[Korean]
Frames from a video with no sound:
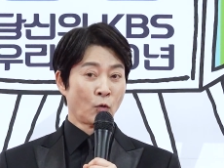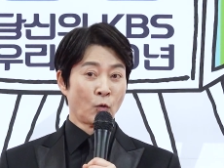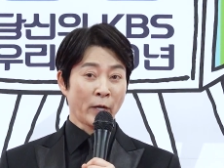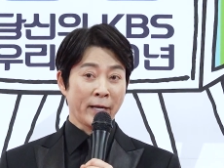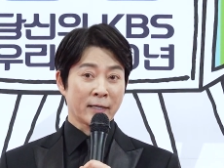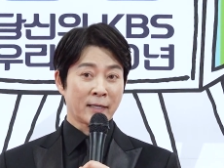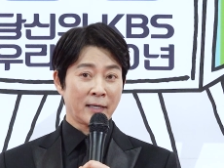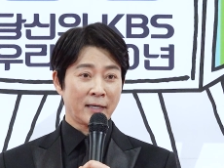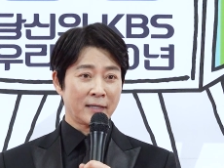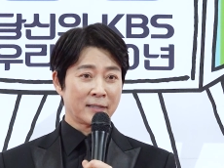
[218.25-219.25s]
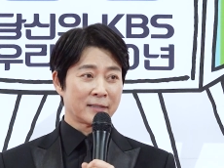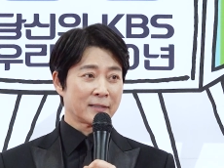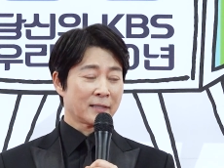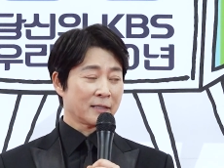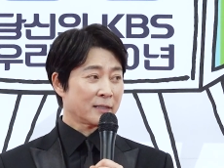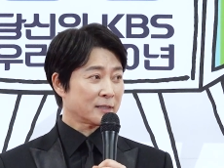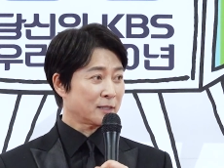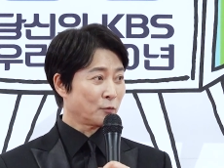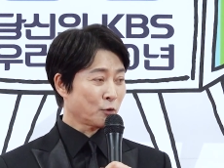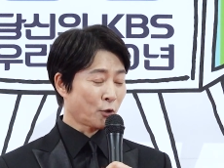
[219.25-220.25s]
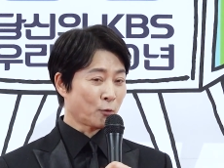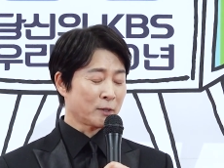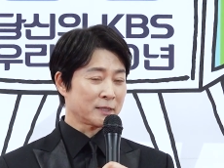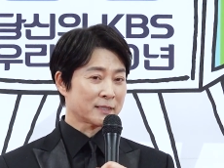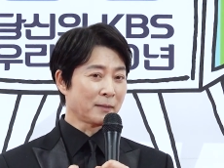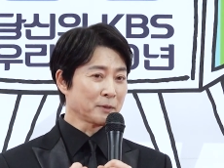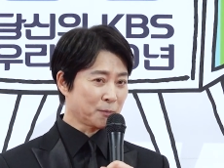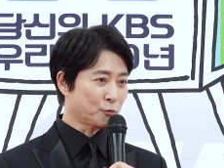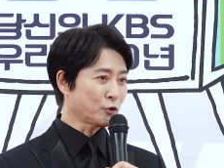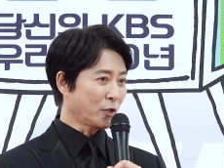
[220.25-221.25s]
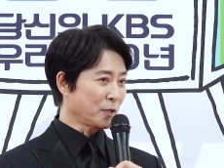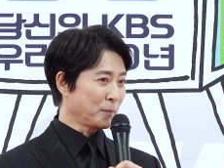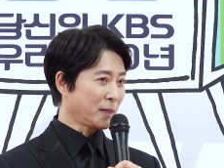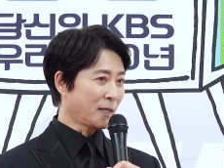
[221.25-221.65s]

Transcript: 올해가 하이라 씨하고 결혼한 지 30주년입니다.